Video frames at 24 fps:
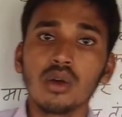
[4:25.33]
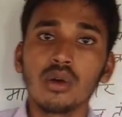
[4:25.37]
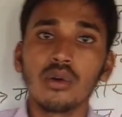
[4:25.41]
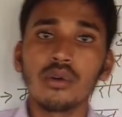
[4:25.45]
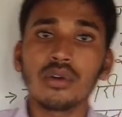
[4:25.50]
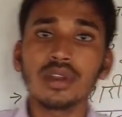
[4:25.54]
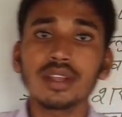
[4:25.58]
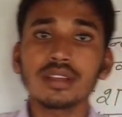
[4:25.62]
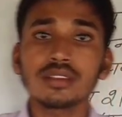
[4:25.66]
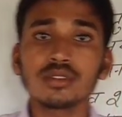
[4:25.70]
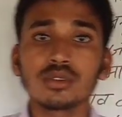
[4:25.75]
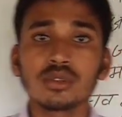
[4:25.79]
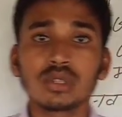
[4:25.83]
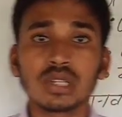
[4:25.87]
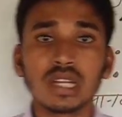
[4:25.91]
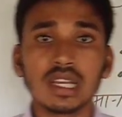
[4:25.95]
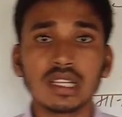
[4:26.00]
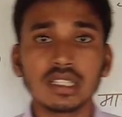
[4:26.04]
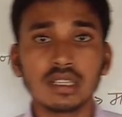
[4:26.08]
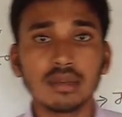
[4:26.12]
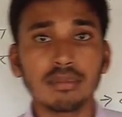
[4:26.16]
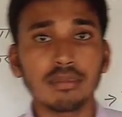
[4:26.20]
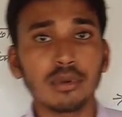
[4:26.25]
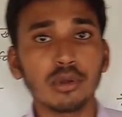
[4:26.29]
और एक छोटा
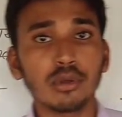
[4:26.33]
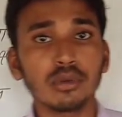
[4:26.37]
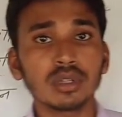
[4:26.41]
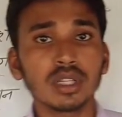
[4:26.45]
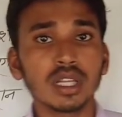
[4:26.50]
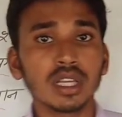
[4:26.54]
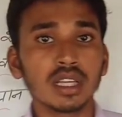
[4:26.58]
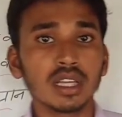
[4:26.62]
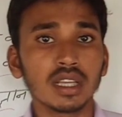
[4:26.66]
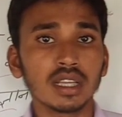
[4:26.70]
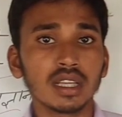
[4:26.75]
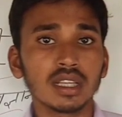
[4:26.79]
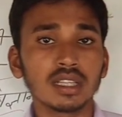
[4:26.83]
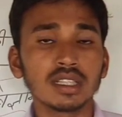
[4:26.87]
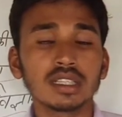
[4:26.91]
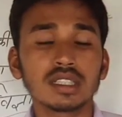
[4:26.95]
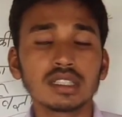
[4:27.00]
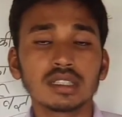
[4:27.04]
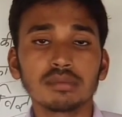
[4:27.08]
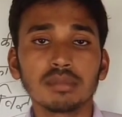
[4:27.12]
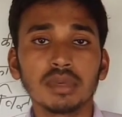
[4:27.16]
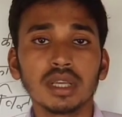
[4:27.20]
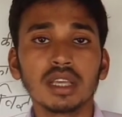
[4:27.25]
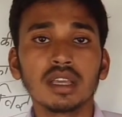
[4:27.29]
सा प्रयोग देखेंगे
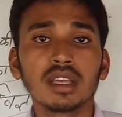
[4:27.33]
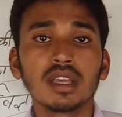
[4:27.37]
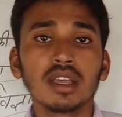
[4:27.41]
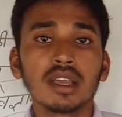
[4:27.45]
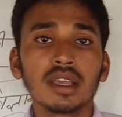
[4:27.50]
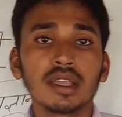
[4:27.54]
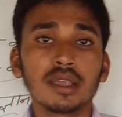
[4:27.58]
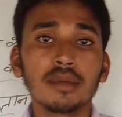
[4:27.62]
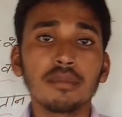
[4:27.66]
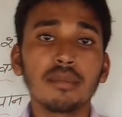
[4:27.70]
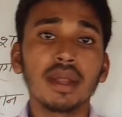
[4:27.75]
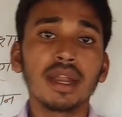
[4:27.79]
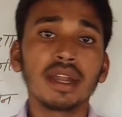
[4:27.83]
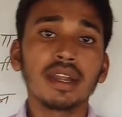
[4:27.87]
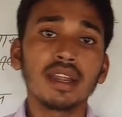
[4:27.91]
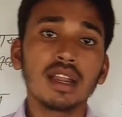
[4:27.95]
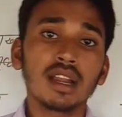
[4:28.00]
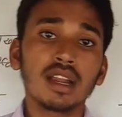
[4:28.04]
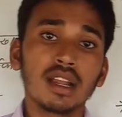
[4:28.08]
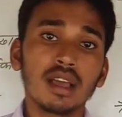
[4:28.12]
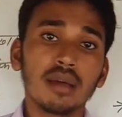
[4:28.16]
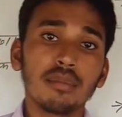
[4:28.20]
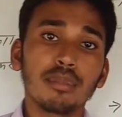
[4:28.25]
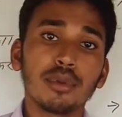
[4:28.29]
जिसमें कि
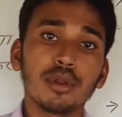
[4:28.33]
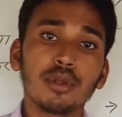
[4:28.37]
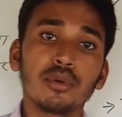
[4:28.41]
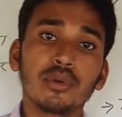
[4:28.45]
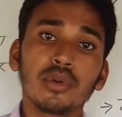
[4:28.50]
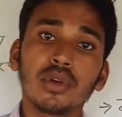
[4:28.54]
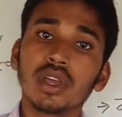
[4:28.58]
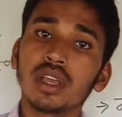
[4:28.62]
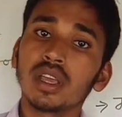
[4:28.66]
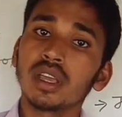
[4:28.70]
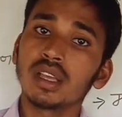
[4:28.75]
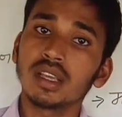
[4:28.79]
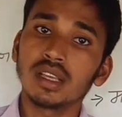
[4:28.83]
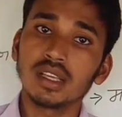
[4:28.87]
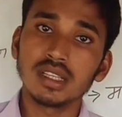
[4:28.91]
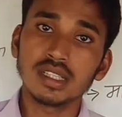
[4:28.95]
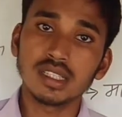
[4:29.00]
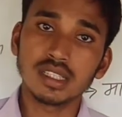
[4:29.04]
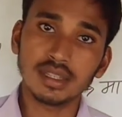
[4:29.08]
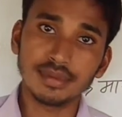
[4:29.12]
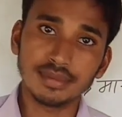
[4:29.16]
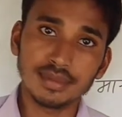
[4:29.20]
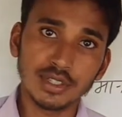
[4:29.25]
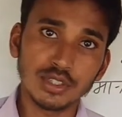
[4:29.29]
मेंडल का प्रयोग है
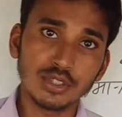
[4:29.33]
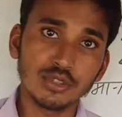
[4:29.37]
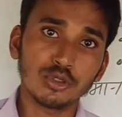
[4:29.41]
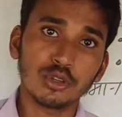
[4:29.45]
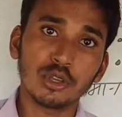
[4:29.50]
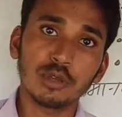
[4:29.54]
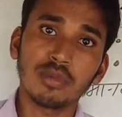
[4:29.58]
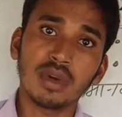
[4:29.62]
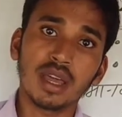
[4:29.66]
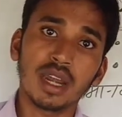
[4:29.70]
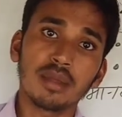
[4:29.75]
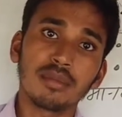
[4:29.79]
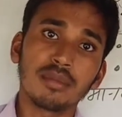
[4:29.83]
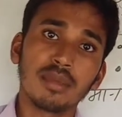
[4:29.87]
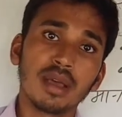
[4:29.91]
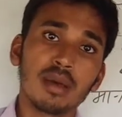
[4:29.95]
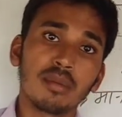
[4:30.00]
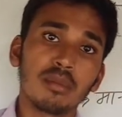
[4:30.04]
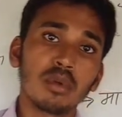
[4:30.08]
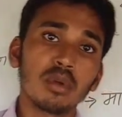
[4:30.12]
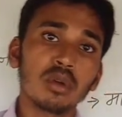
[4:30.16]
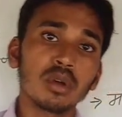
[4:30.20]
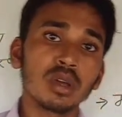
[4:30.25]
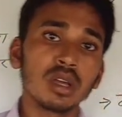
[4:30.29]
इन सब चीज़ों के बारे में
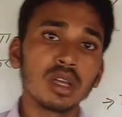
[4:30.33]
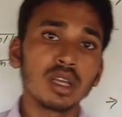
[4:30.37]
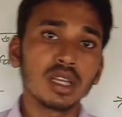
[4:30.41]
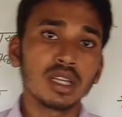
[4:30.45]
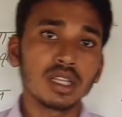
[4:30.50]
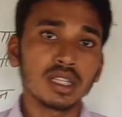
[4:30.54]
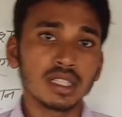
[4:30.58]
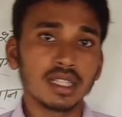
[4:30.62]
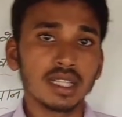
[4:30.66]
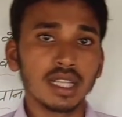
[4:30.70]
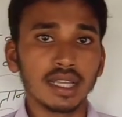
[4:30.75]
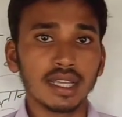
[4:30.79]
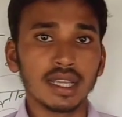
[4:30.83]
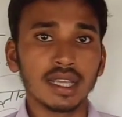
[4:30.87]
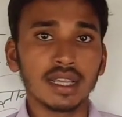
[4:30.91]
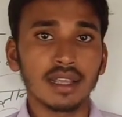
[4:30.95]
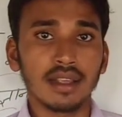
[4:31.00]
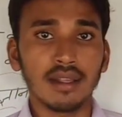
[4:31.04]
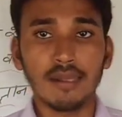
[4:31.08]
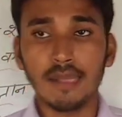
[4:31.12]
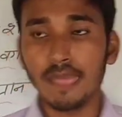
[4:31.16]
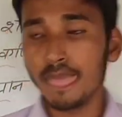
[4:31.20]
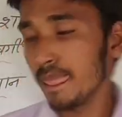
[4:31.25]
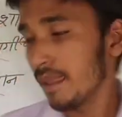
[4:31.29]
हम लोग
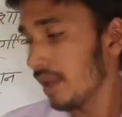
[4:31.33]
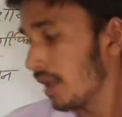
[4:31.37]
देखेंगे